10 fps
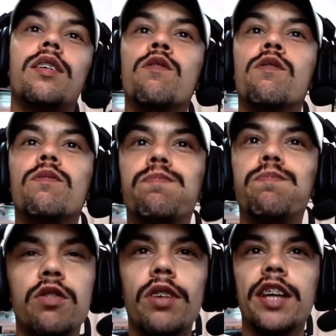que eu
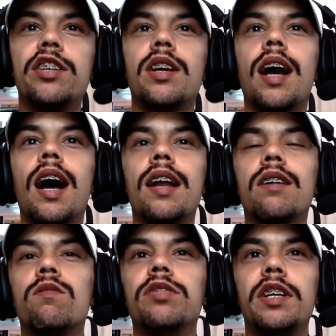me joguei de
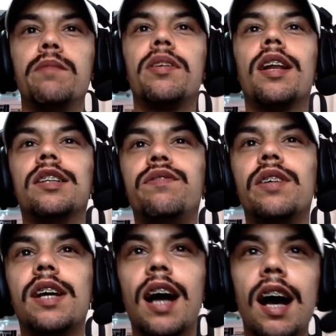cara, consegui me
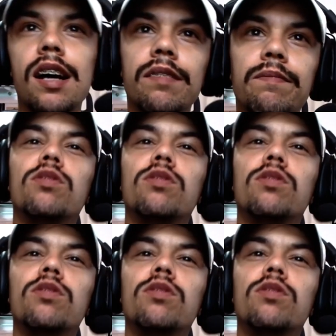classificar,